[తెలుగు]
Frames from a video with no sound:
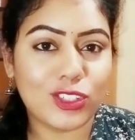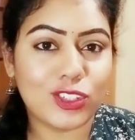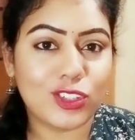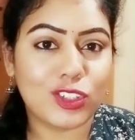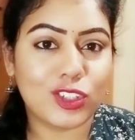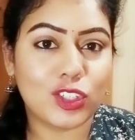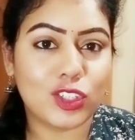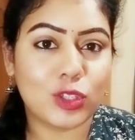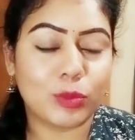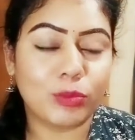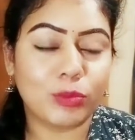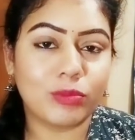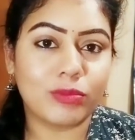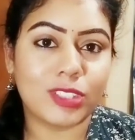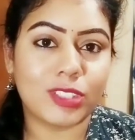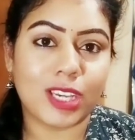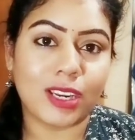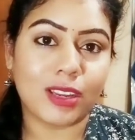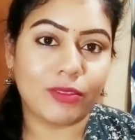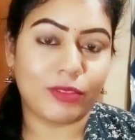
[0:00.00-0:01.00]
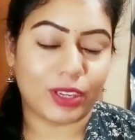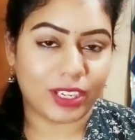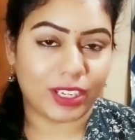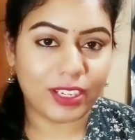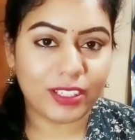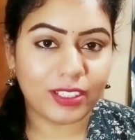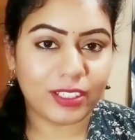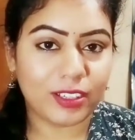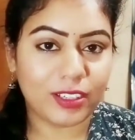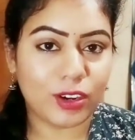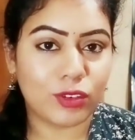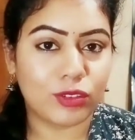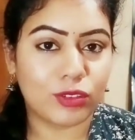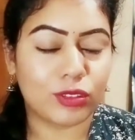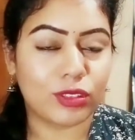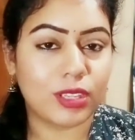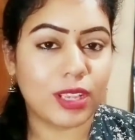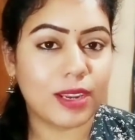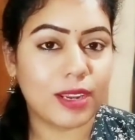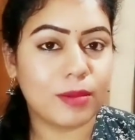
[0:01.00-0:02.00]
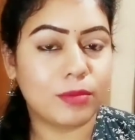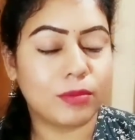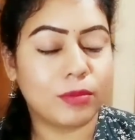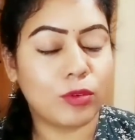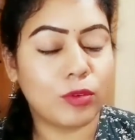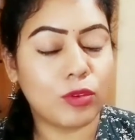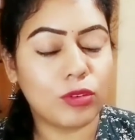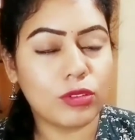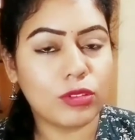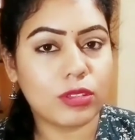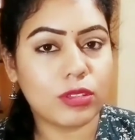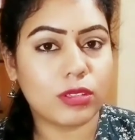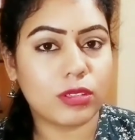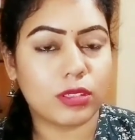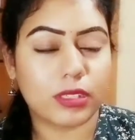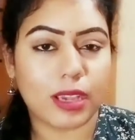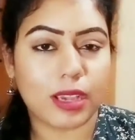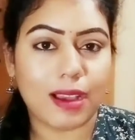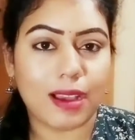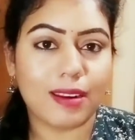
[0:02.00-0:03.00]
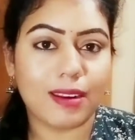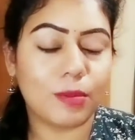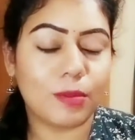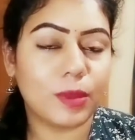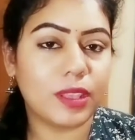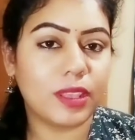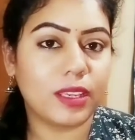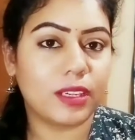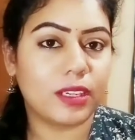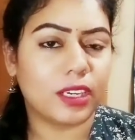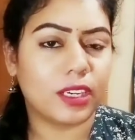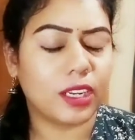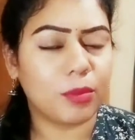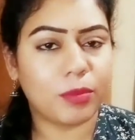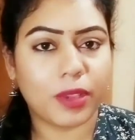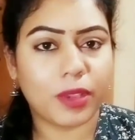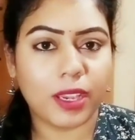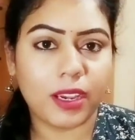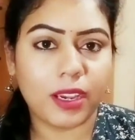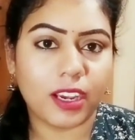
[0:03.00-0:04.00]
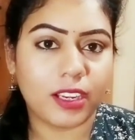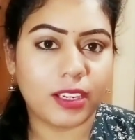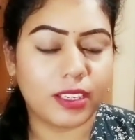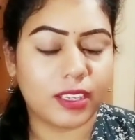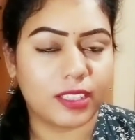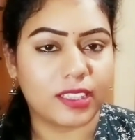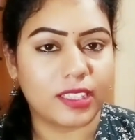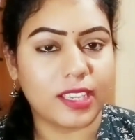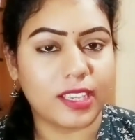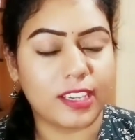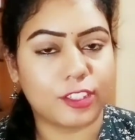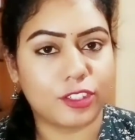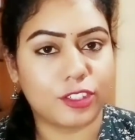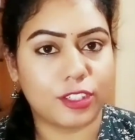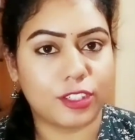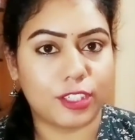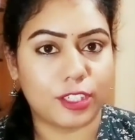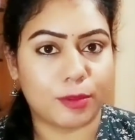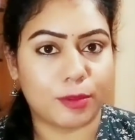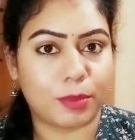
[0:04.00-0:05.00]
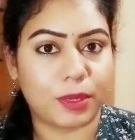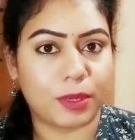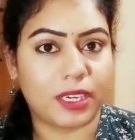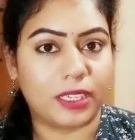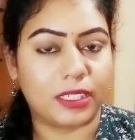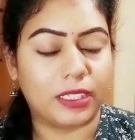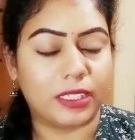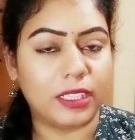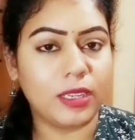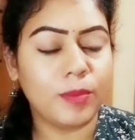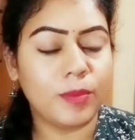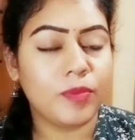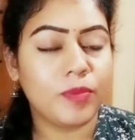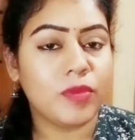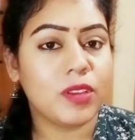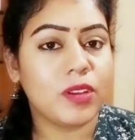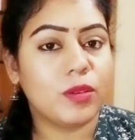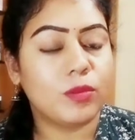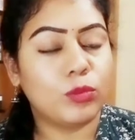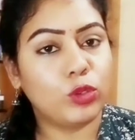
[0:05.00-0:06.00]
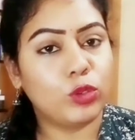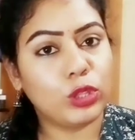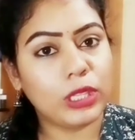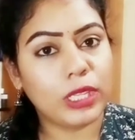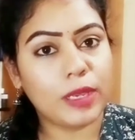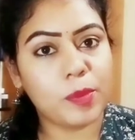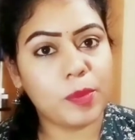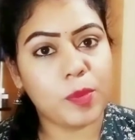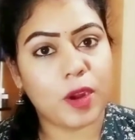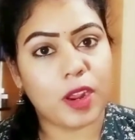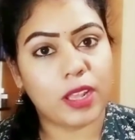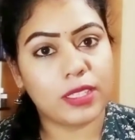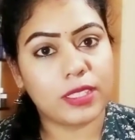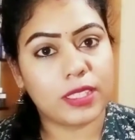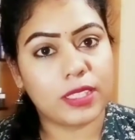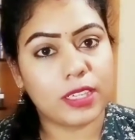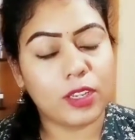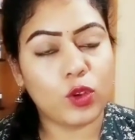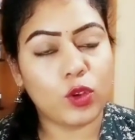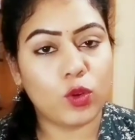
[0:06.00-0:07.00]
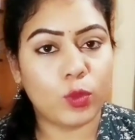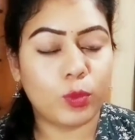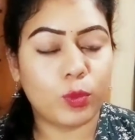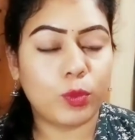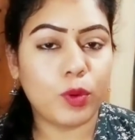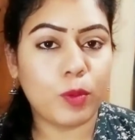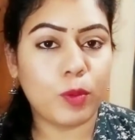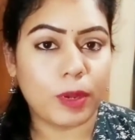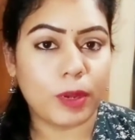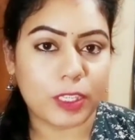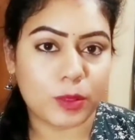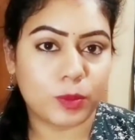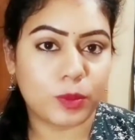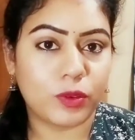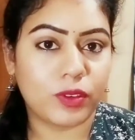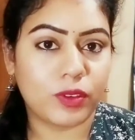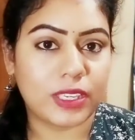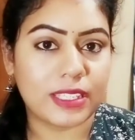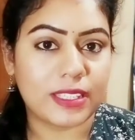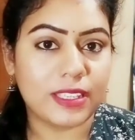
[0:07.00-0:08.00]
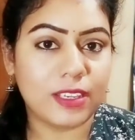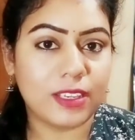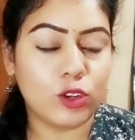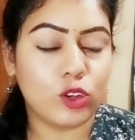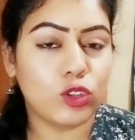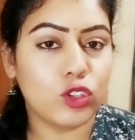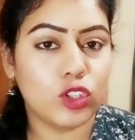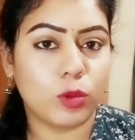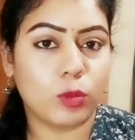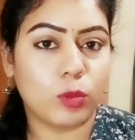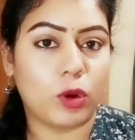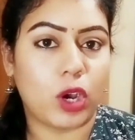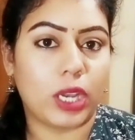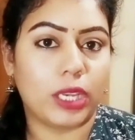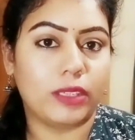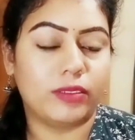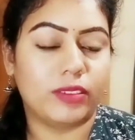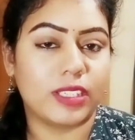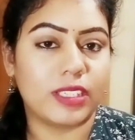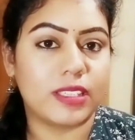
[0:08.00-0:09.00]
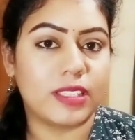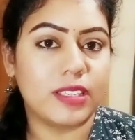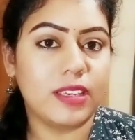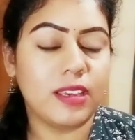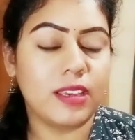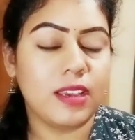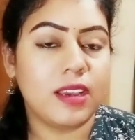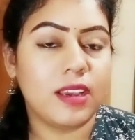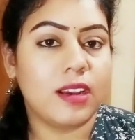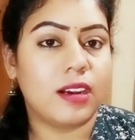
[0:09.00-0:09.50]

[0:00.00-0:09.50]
కొంచెం కొంచెం చాలా వెరైటీగా ఉంటుంది అండ్ మోస్ట్ చాలామంది ఏంటంటే మేం కానీ అంతే యాక్చువల్గా చెప్పాలంటే ముందే ప్రాన్స్ని ఉప్పు పసుపు వేసి కొంచెం ఆయిల్ వేసి